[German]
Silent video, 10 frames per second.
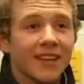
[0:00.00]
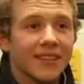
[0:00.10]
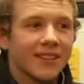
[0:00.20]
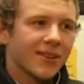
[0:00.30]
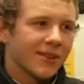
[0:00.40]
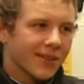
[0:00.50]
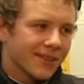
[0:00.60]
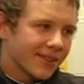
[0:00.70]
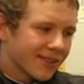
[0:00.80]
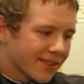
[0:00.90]
gehen, jedoch
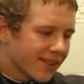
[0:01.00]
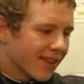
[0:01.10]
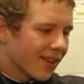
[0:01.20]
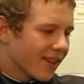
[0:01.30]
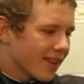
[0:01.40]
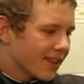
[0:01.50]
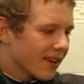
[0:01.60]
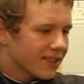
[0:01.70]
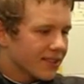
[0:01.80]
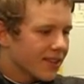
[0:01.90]

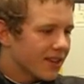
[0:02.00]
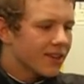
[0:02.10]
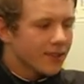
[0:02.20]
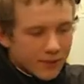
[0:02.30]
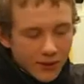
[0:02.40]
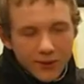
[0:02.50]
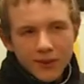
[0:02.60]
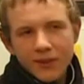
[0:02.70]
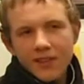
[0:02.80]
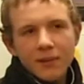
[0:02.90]
sagen sie, nee, wir wollen
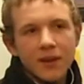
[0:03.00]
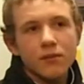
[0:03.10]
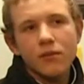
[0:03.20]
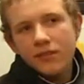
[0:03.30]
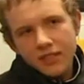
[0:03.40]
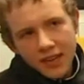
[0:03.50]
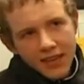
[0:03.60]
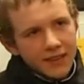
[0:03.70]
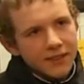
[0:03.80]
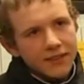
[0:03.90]
noch hier bleiben, wir wollen was
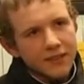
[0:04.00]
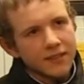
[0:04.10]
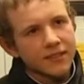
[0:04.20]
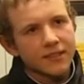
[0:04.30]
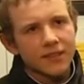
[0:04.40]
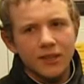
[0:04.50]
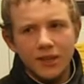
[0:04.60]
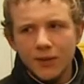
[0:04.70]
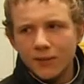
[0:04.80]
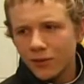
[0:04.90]
lernen.
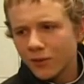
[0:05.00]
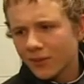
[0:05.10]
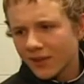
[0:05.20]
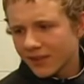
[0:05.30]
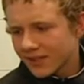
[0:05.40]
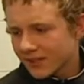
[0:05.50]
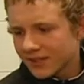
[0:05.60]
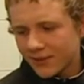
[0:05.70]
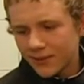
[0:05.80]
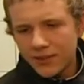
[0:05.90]
Obwohl man,
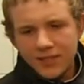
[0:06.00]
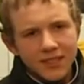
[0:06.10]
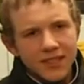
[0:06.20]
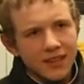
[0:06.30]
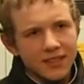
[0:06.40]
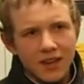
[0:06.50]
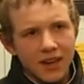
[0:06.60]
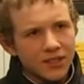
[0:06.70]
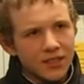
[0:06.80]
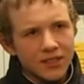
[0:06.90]
obwohl es jeden Tag das
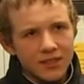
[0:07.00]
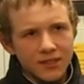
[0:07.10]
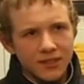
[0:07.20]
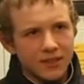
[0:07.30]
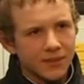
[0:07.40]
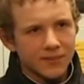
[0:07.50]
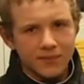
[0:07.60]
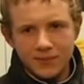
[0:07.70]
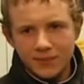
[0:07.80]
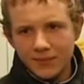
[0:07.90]
Gleiche ist,
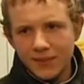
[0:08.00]
ähm,